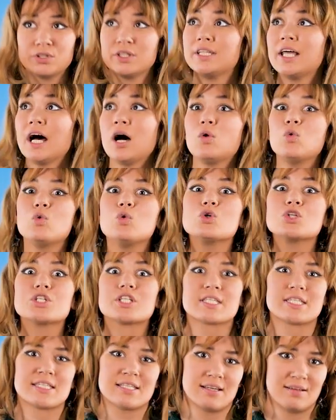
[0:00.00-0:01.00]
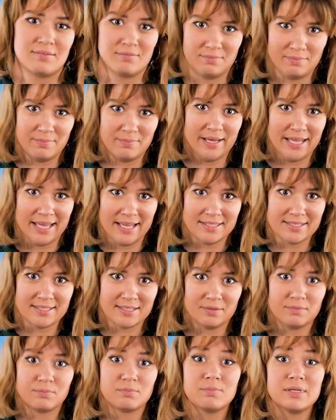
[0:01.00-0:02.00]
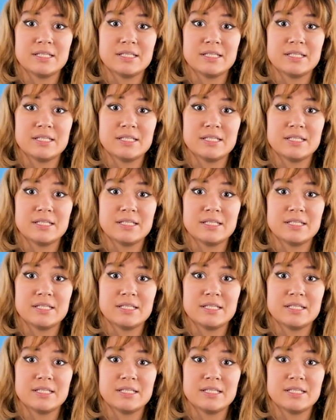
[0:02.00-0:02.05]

До ужаса бояться.